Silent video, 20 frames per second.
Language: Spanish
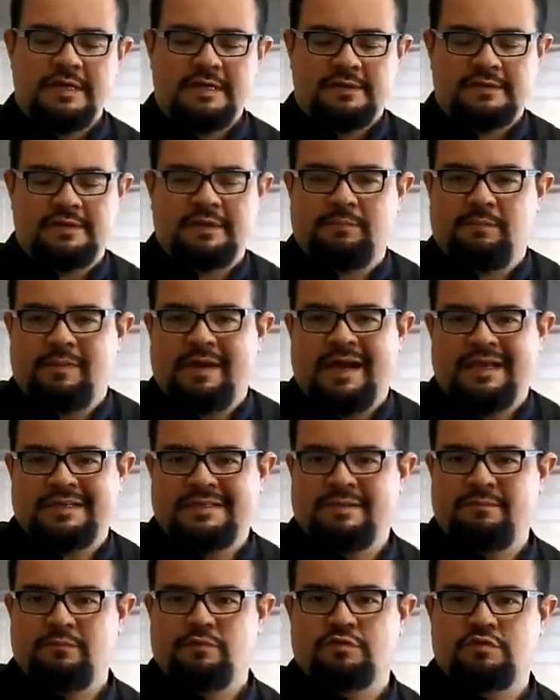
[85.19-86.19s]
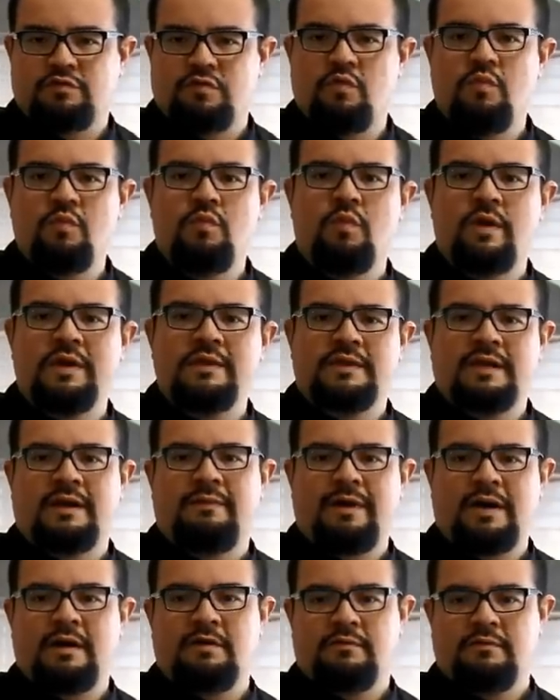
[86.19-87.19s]
Si hacemos un buen
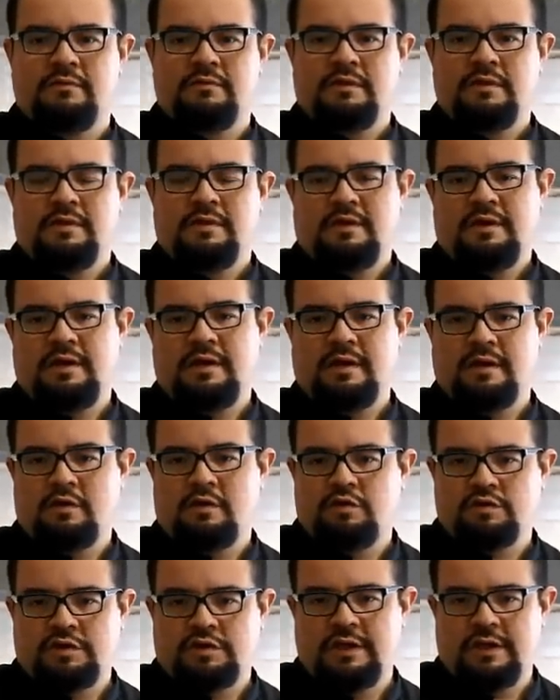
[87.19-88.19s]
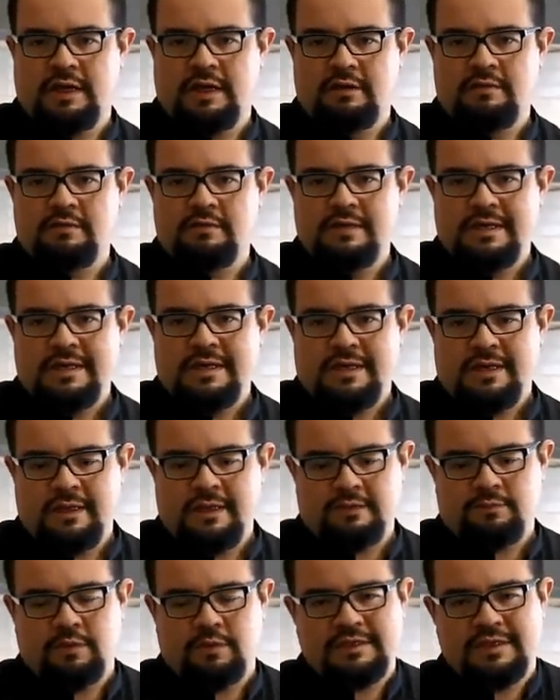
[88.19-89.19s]
trabajo en cocina y
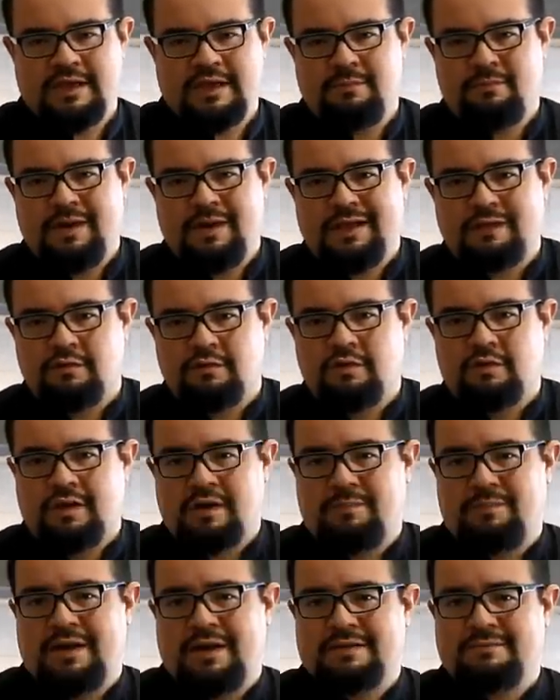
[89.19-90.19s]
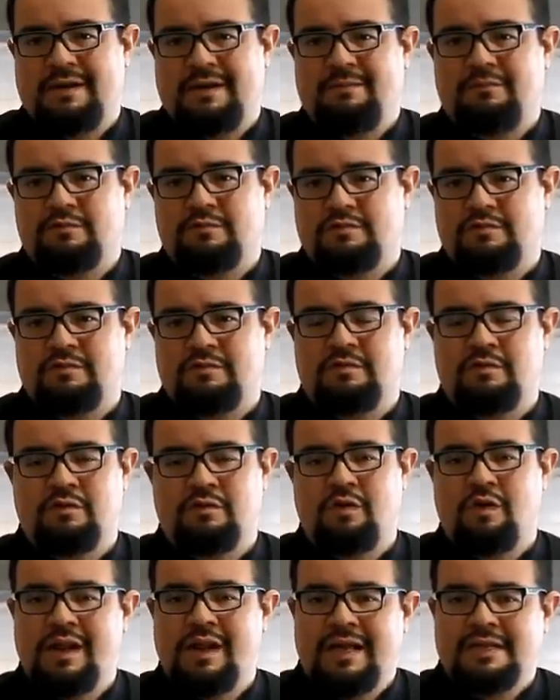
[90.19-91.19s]
después en el plato lo que plasmamos
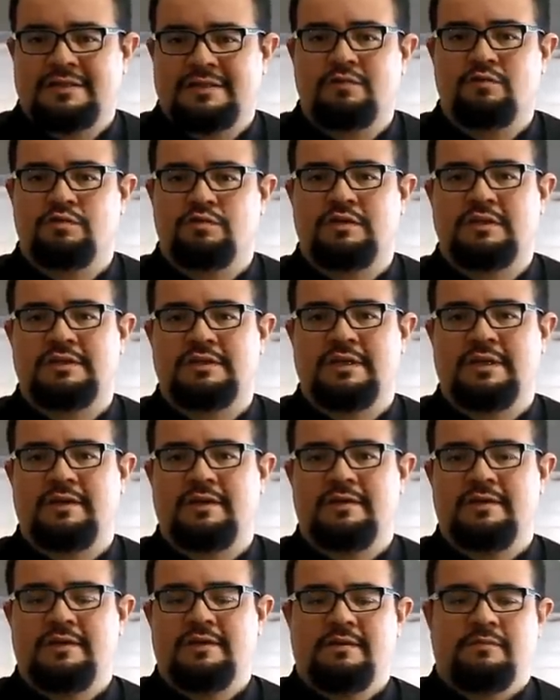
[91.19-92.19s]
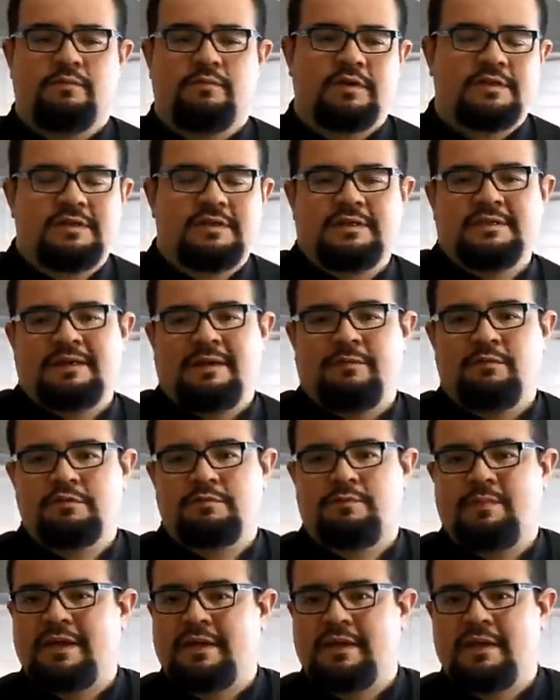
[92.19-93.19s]
no le hace justicia, pues
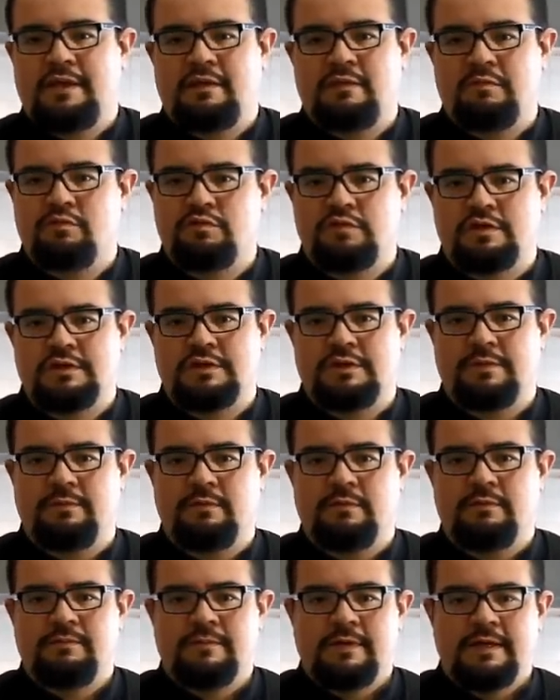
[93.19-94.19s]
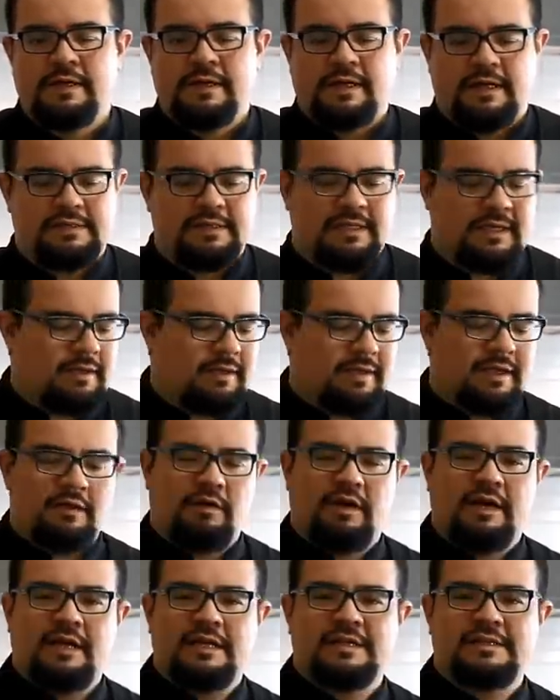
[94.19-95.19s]
estamos perdiendo muchísimo. Así que
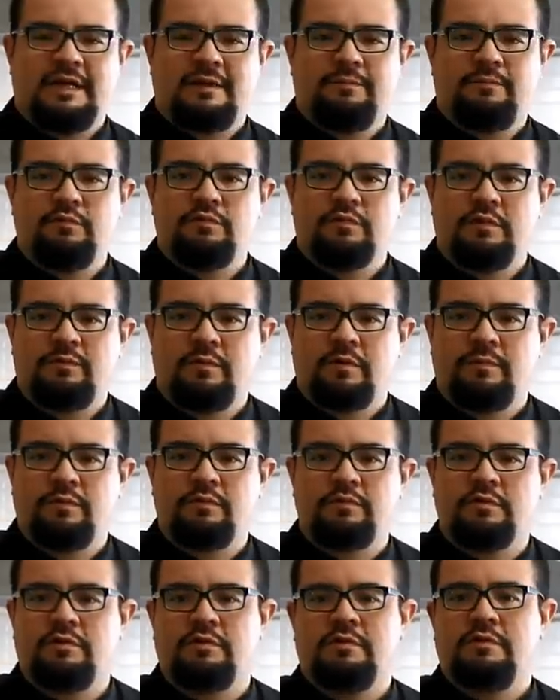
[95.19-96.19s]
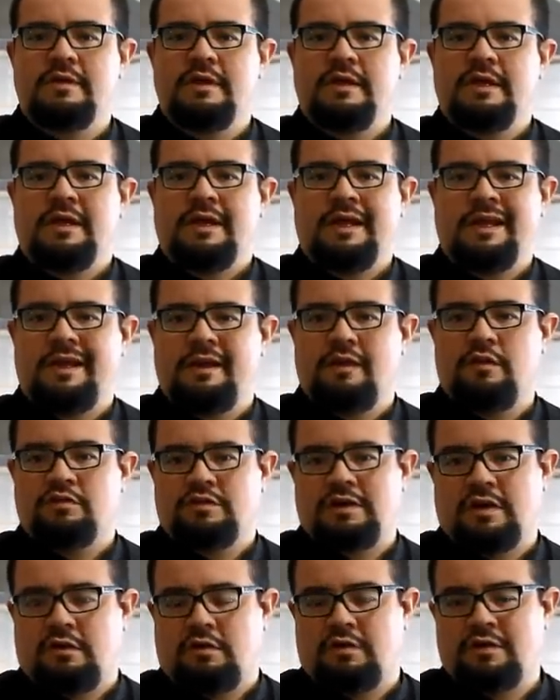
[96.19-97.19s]
quiero analizar punto por punto eh,
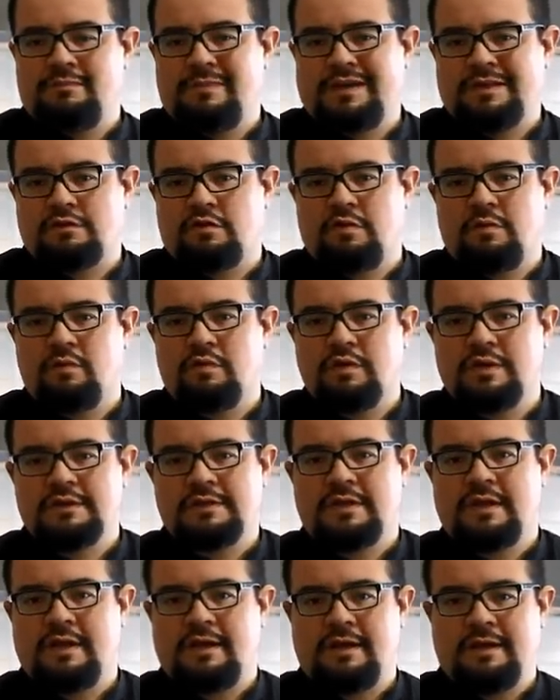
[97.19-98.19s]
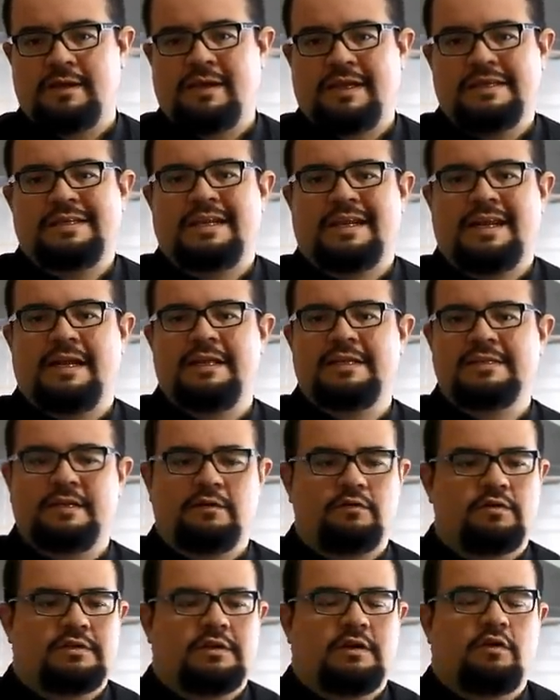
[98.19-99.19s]
los errores más comunes que, se
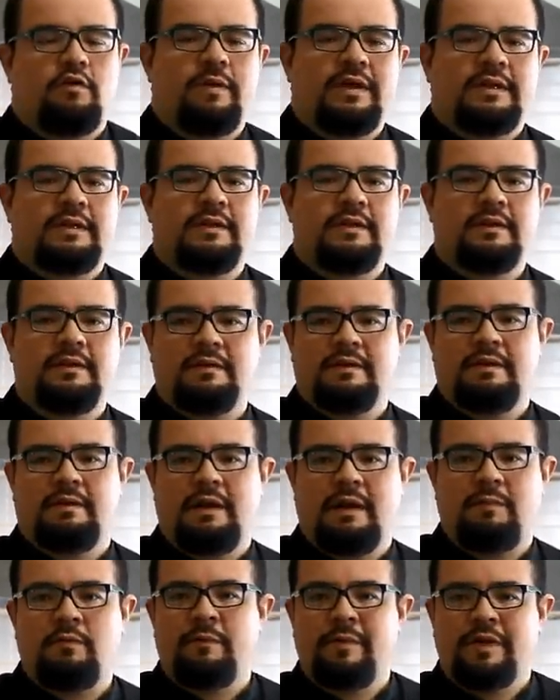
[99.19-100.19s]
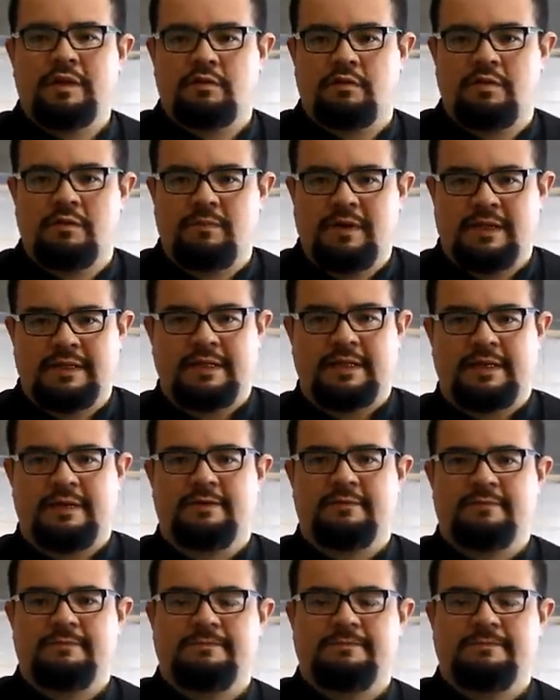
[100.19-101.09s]
realizan o que se cometen eh, al momento de emplatar.